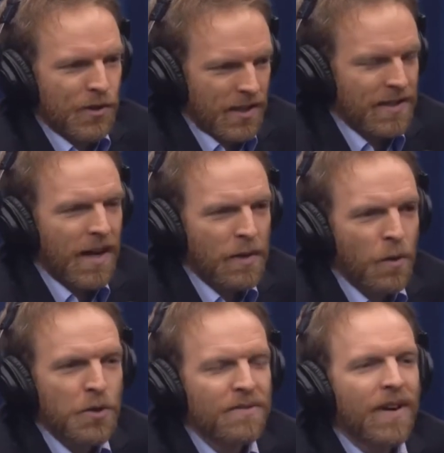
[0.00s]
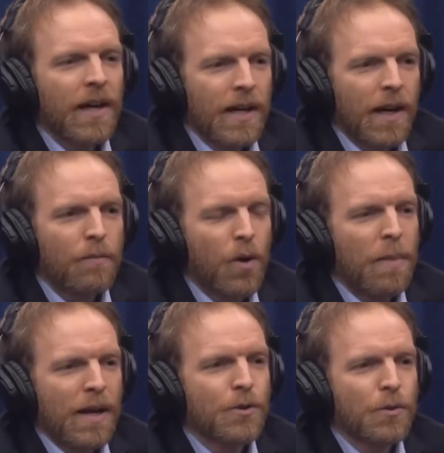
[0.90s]
sabem onde vai a, a boa
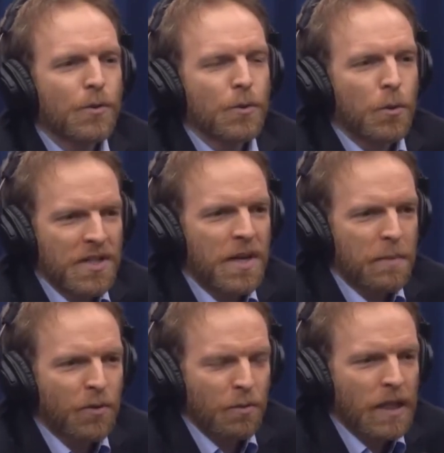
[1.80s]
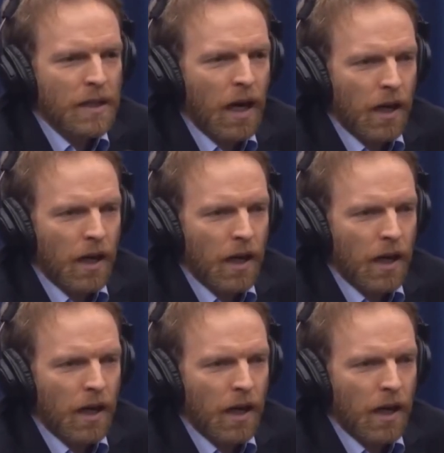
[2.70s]
parte do, do orçamento militar.